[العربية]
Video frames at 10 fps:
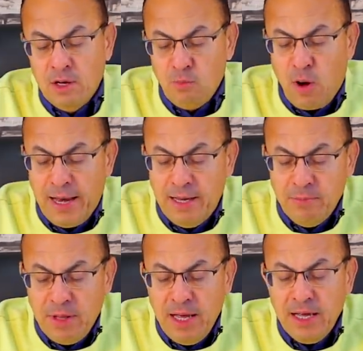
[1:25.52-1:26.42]

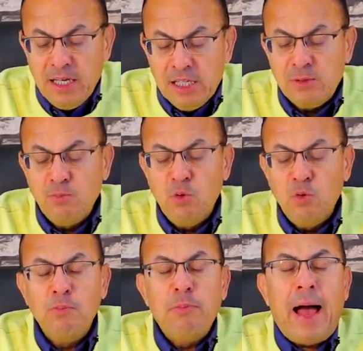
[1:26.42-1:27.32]
المعلم ده
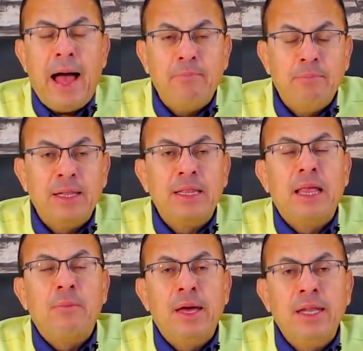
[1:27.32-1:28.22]
اسمه محمد
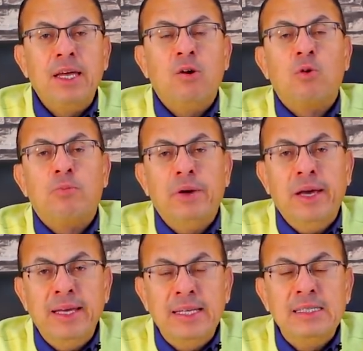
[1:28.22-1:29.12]

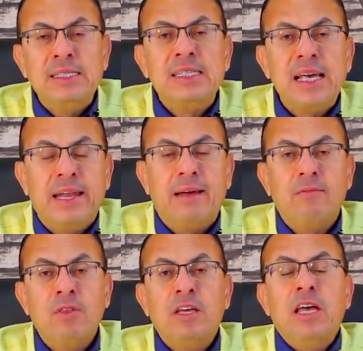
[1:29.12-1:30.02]
48 سنة
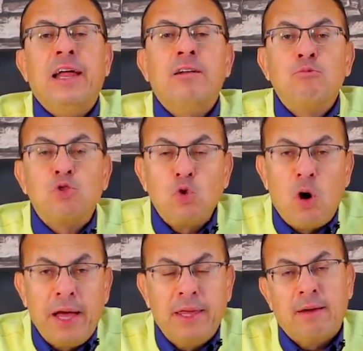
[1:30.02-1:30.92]
يعني مش
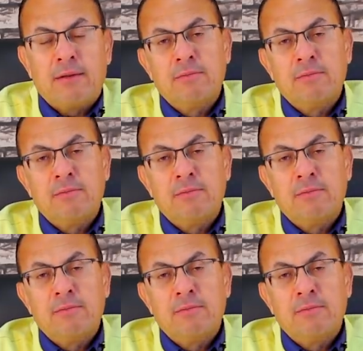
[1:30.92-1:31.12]
صغير